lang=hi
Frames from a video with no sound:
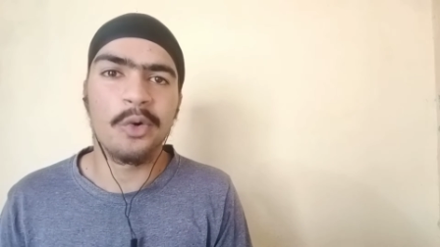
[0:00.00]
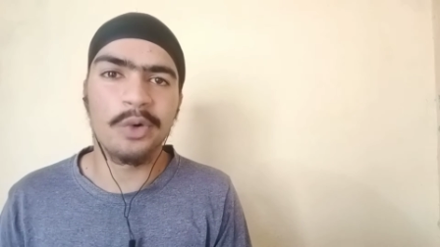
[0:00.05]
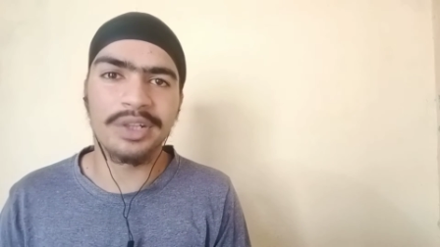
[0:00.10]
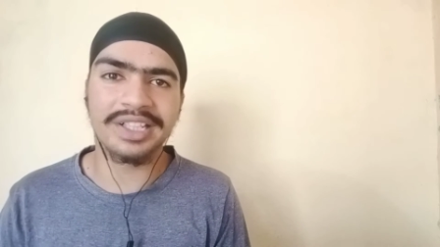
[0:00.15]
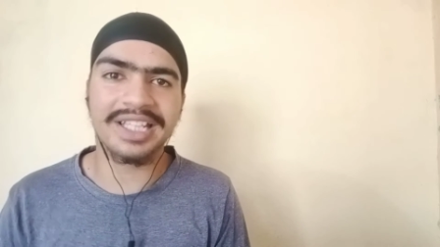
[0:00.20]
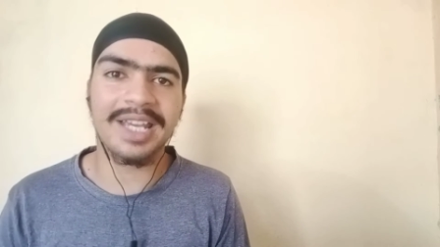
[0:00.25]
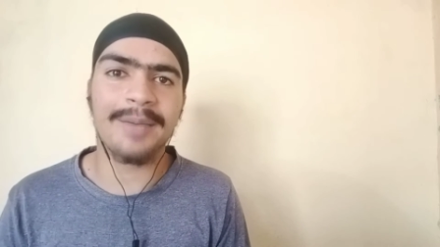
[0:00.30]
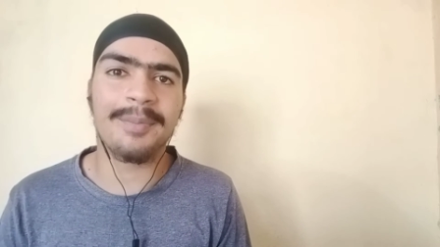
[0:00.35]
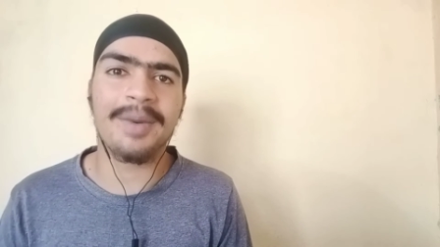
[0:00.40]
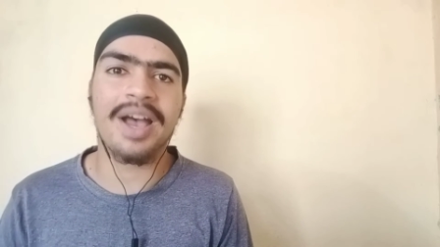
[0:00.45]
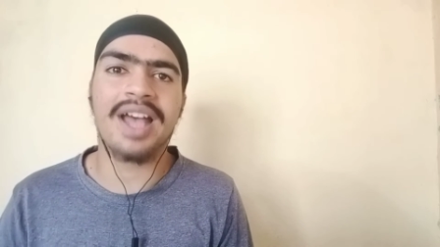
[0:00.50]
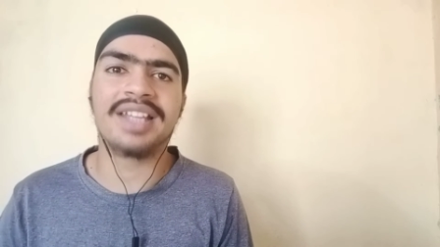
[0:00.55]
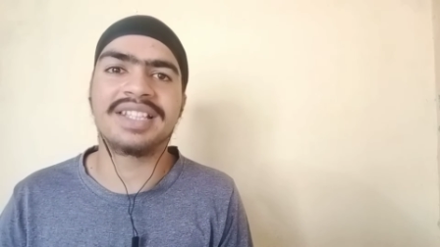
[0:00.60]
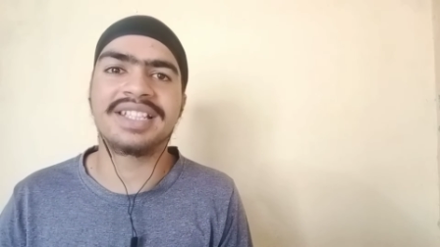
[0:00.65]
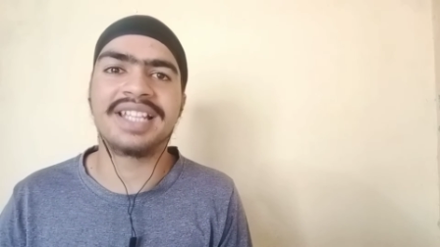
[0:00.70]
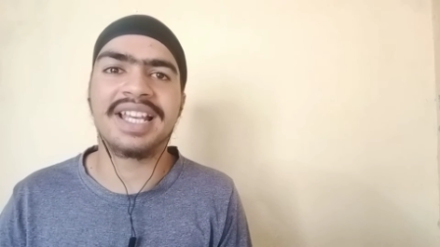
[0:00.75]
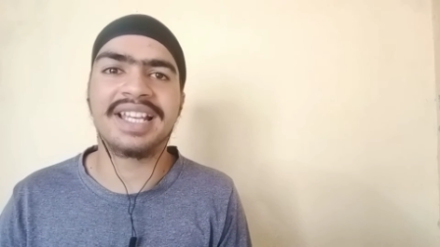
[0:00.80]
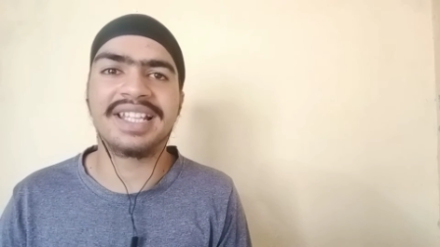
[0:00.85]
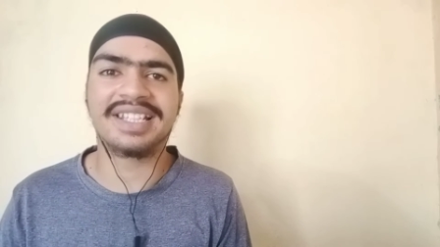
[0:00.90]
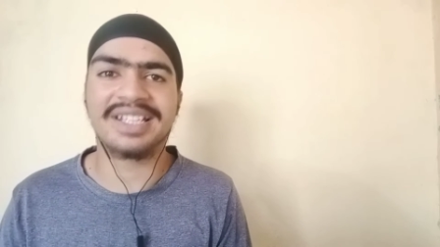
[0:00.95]
उनके पास
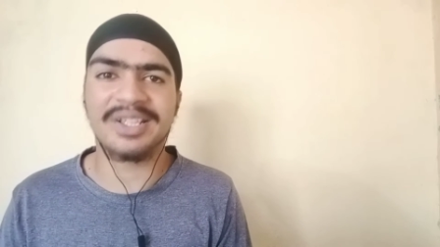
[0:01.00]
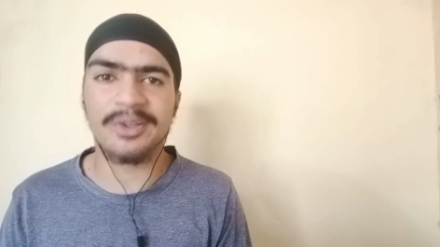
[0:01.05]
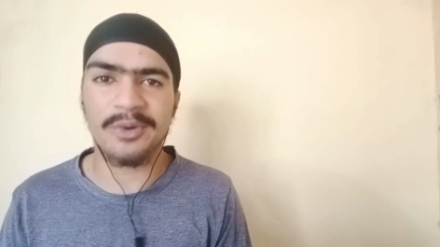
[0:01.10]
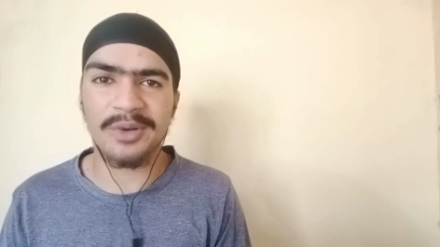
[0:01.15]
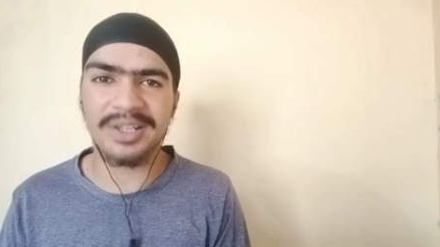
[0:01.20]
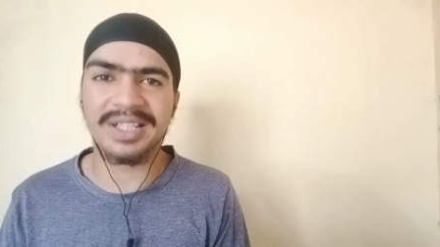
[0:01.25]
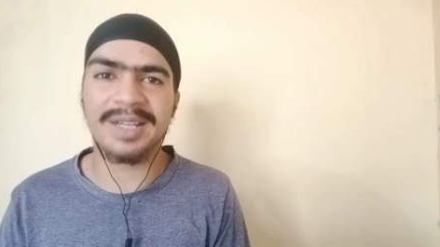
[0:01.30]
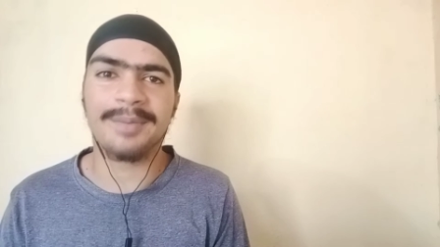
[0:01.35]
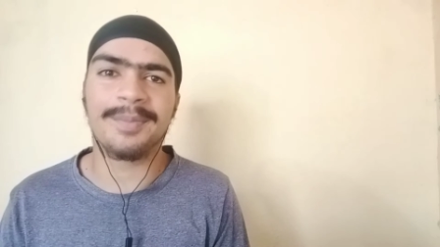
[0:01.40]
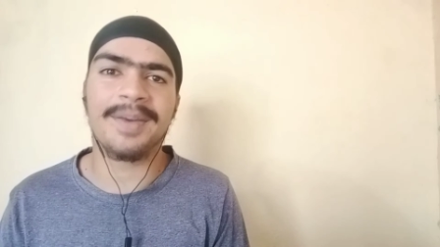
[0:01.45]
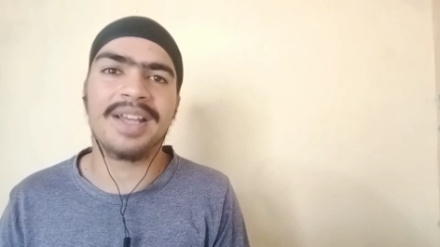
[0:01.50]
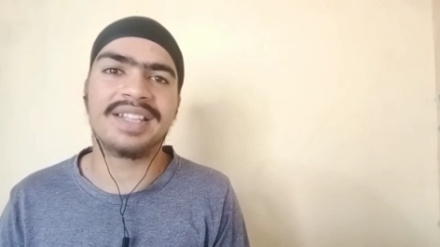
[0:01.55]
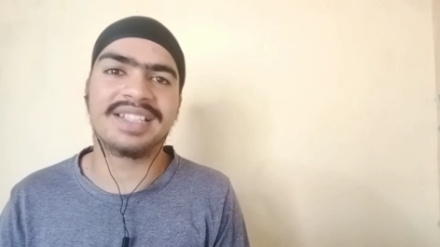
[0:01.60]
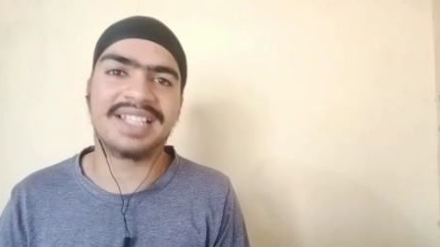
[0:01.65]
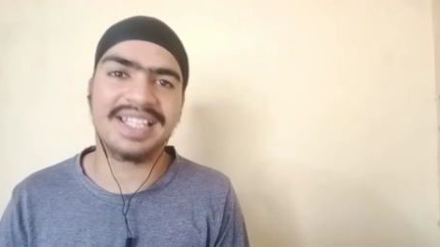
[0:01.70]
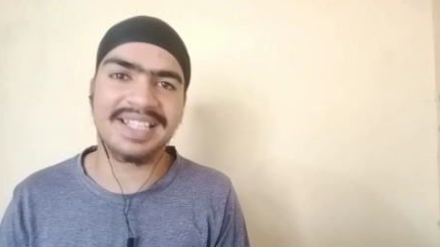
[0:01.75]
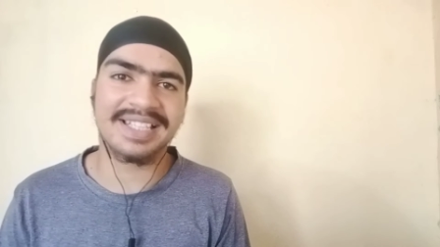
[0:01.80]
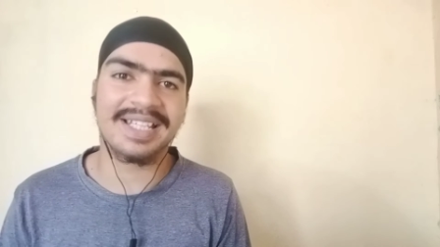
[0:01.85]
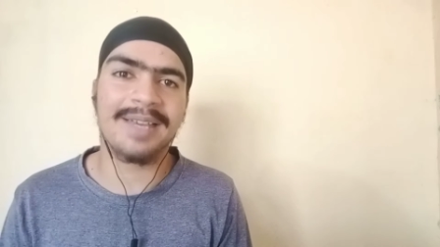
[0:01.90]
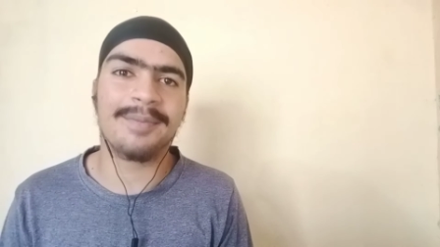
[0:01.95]
या किसी और के पास
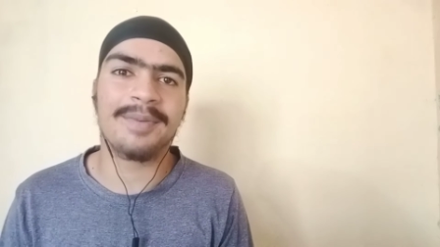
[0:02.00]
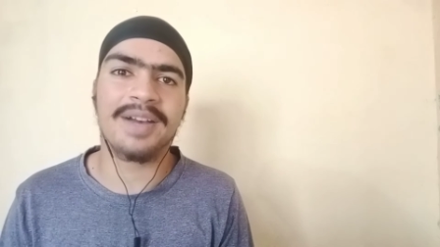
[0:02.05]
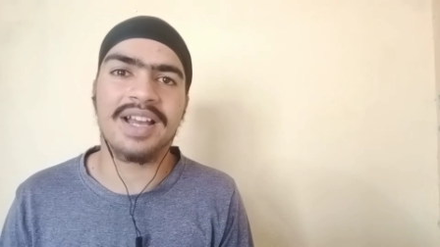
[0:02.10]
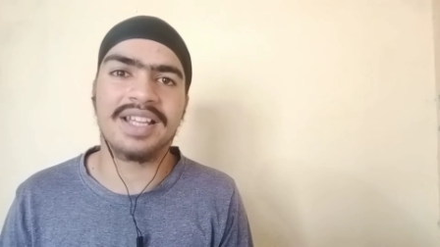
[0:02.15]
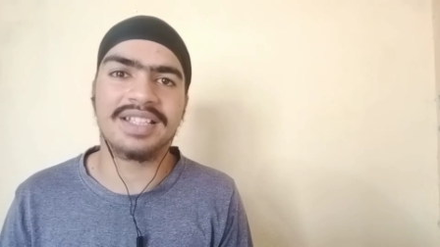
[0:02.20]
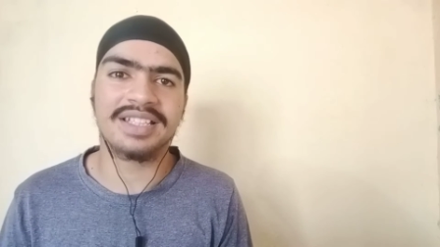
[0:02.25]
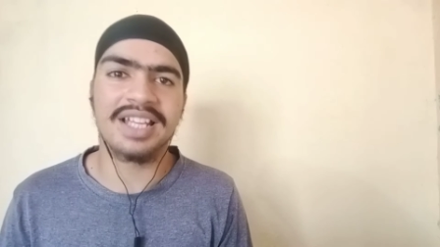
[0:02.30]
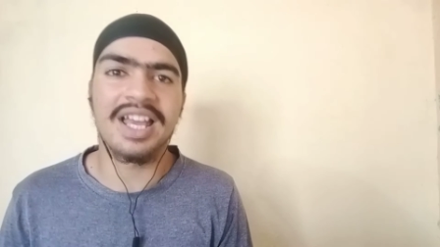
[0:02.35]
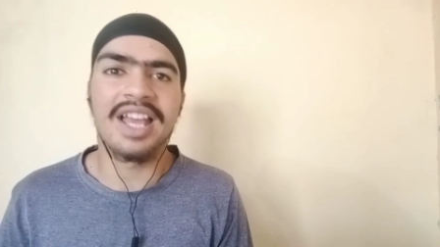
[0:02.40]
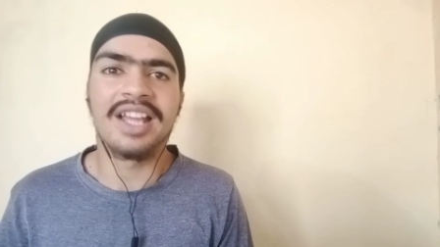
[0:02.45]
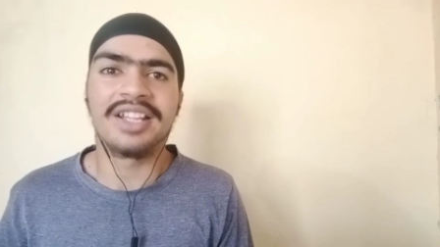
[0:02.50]
किसके पास